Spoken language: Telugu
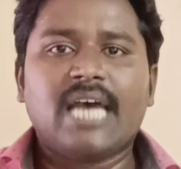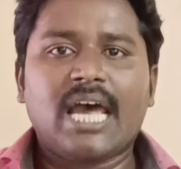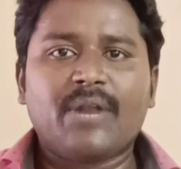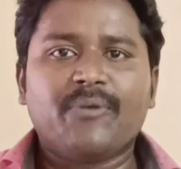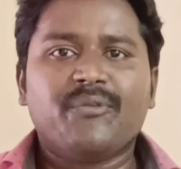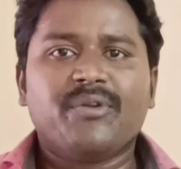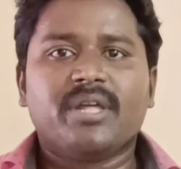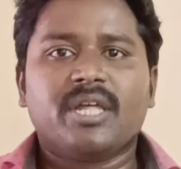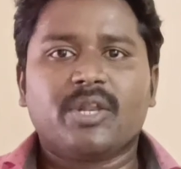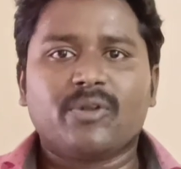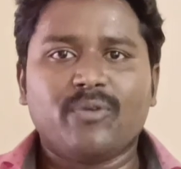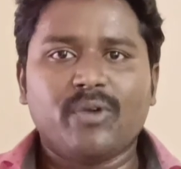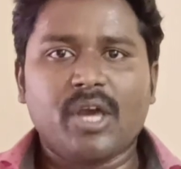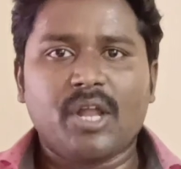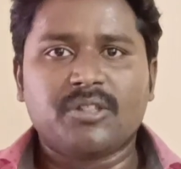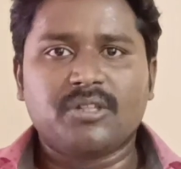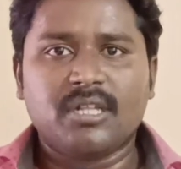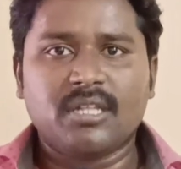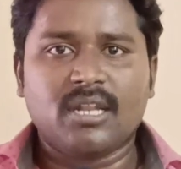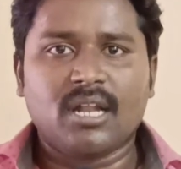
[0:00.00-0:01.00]
జనవరి
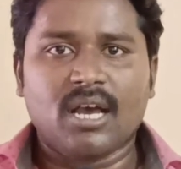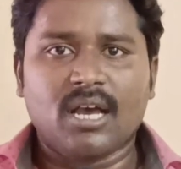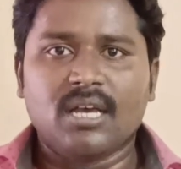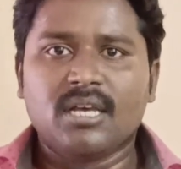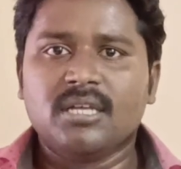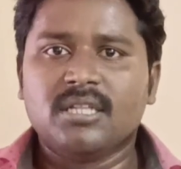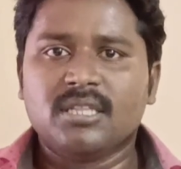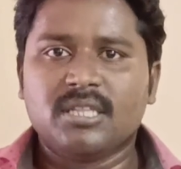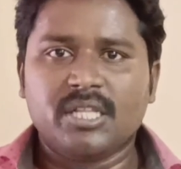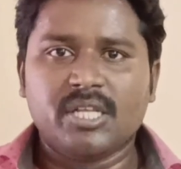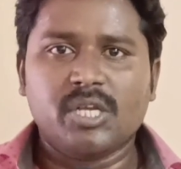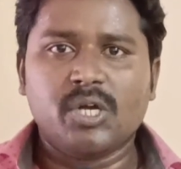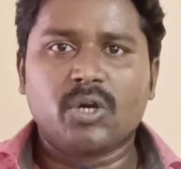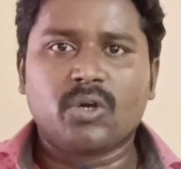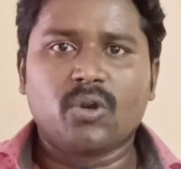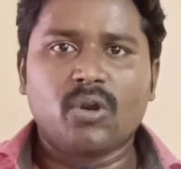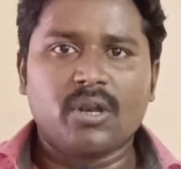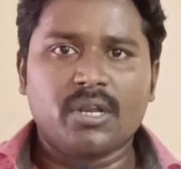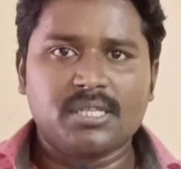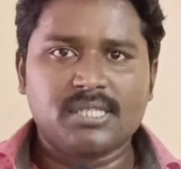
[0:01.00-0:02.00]
ఇరవై ఆరు తీరిన
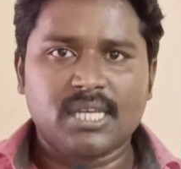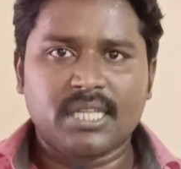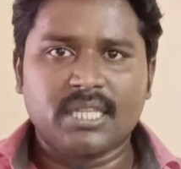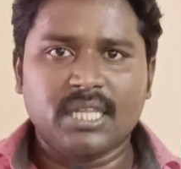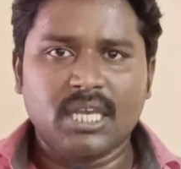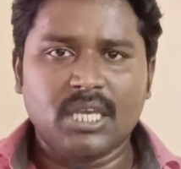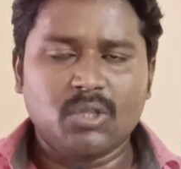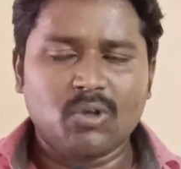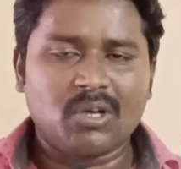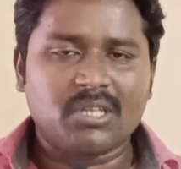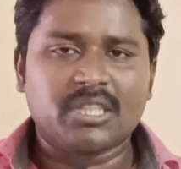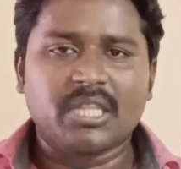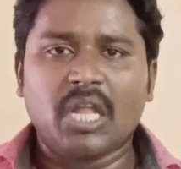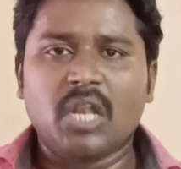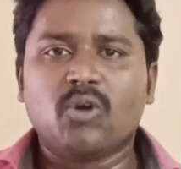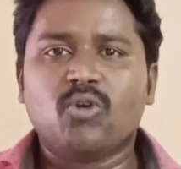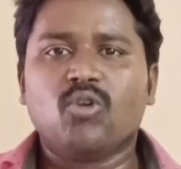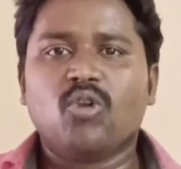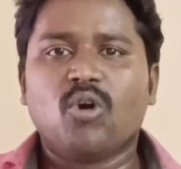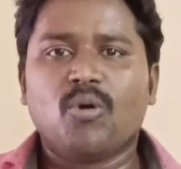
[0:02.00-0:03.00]
థియేటర్లో రిలీజ్ అయింది ఇది ఒక
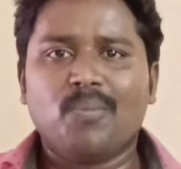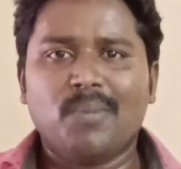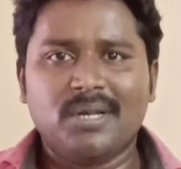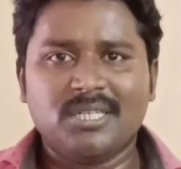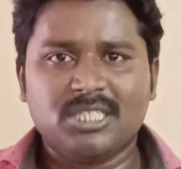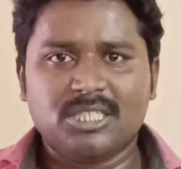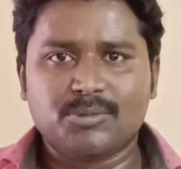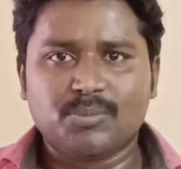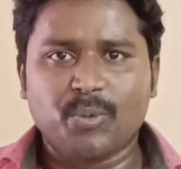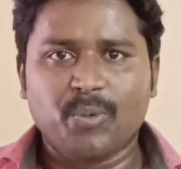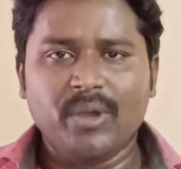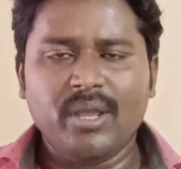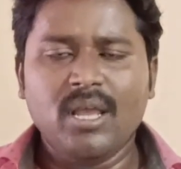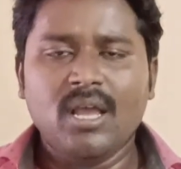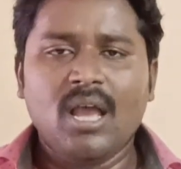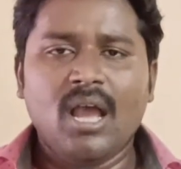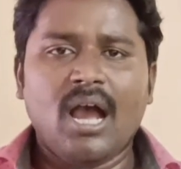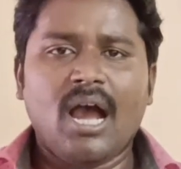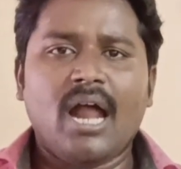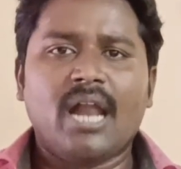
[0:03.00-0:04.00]
తెలుగు లో బడ్జెట్
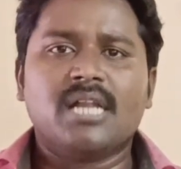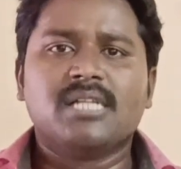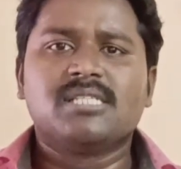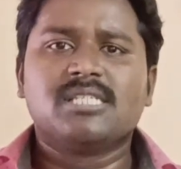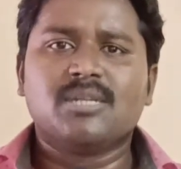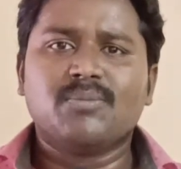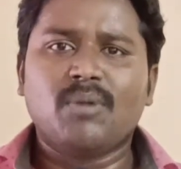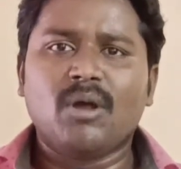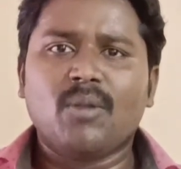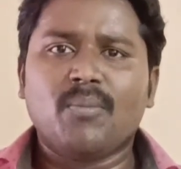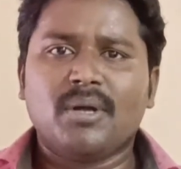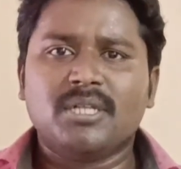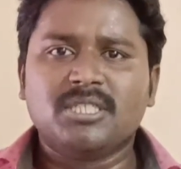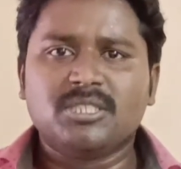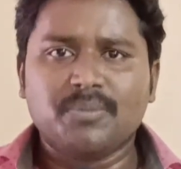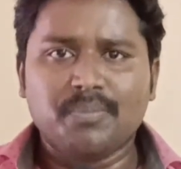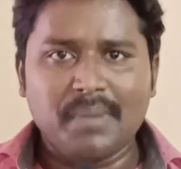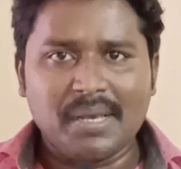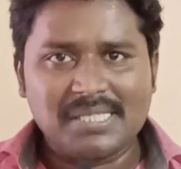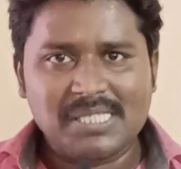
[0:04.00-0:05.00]
మూవీ అండ్ సినిమాలో
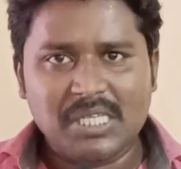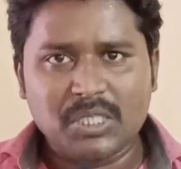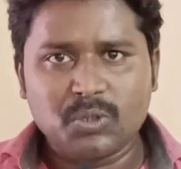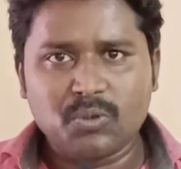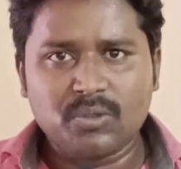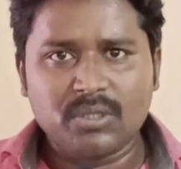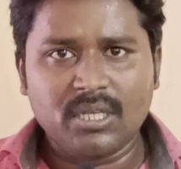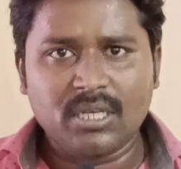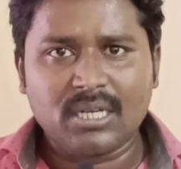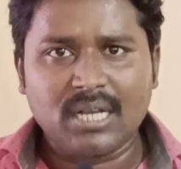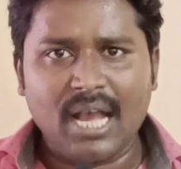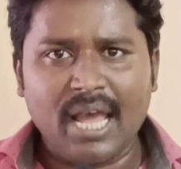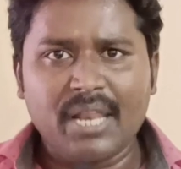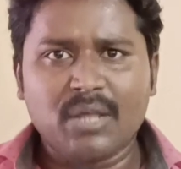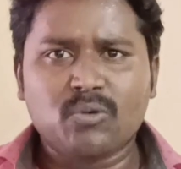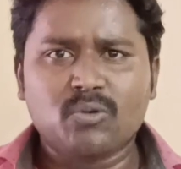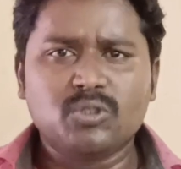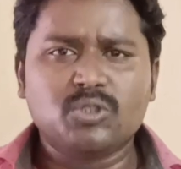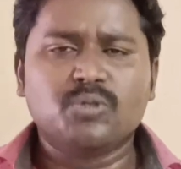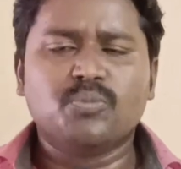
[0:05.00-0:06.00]
మంచి మెసేజ్ ఉంది
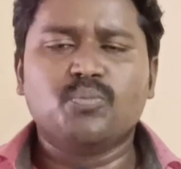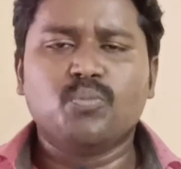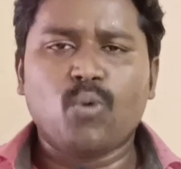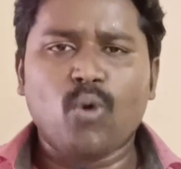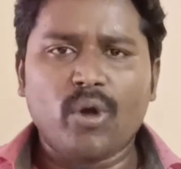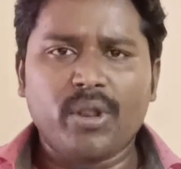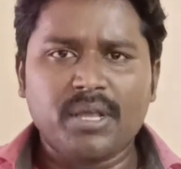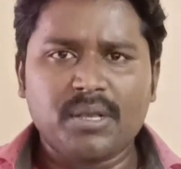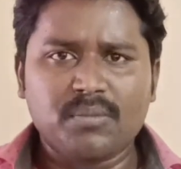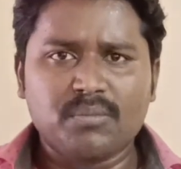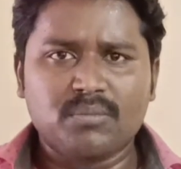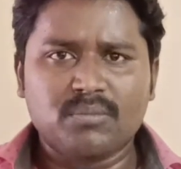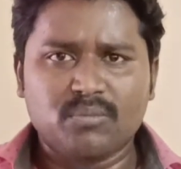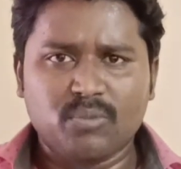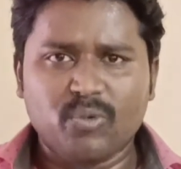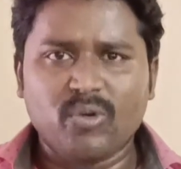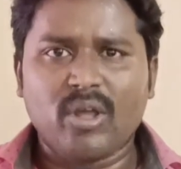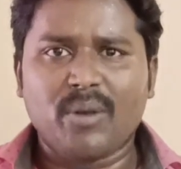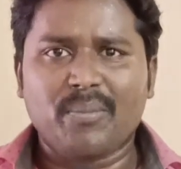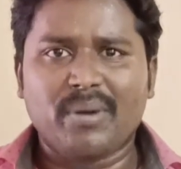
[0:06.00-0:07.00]
కానీ కొంచెం బోరింగ్
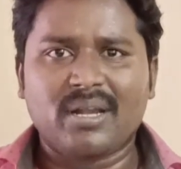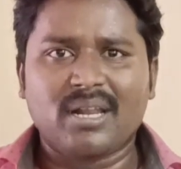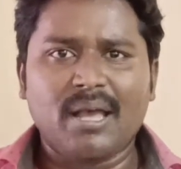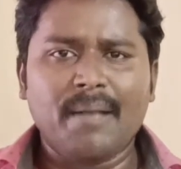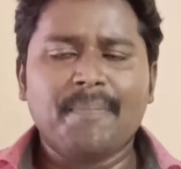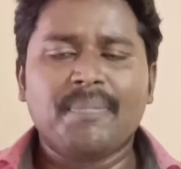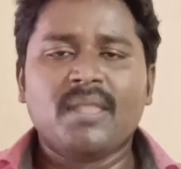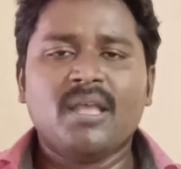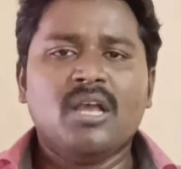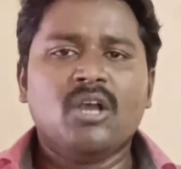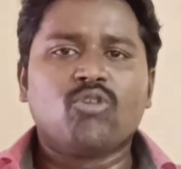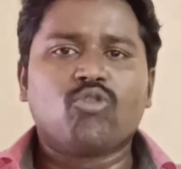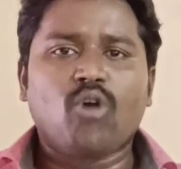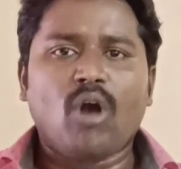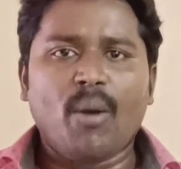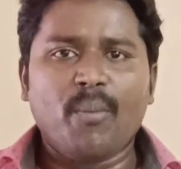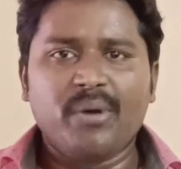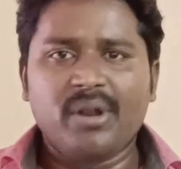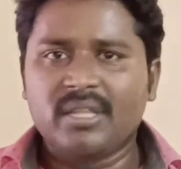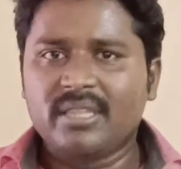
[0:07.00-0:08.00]
మూవీ అనమాట
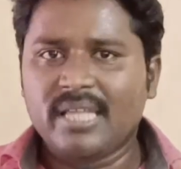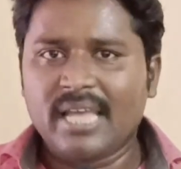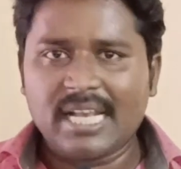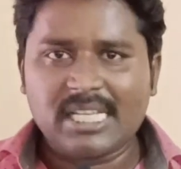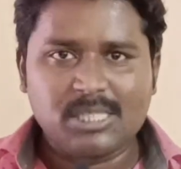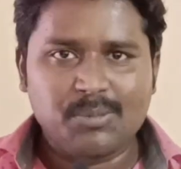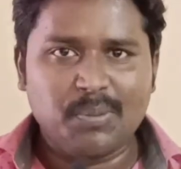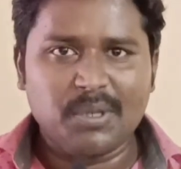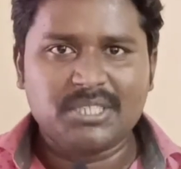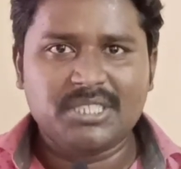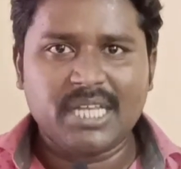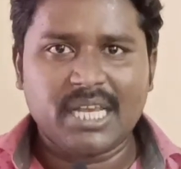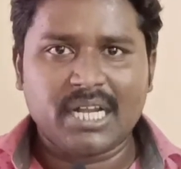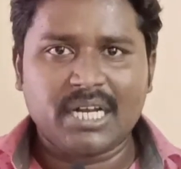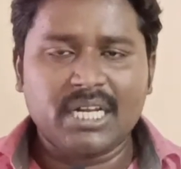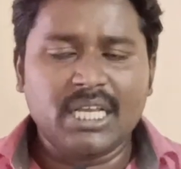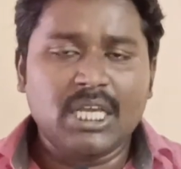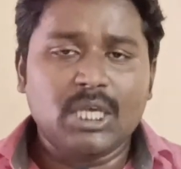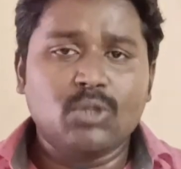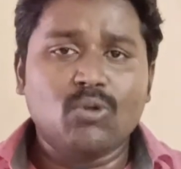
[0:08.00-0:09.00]
కామెడీ అయితే ఎక్స్పెక్ట్
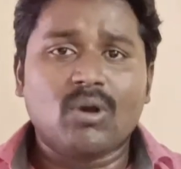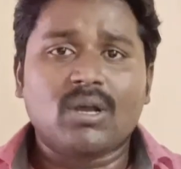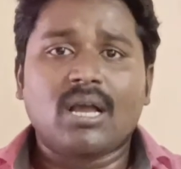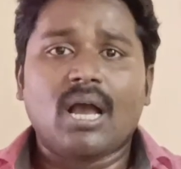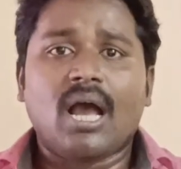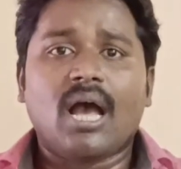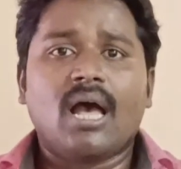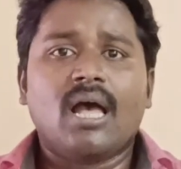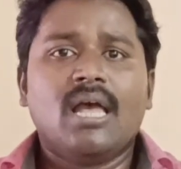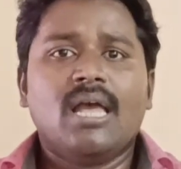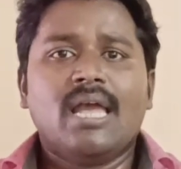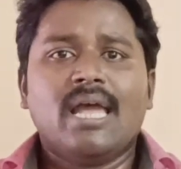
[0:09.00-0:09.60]
చేయకండి ఇది ఒక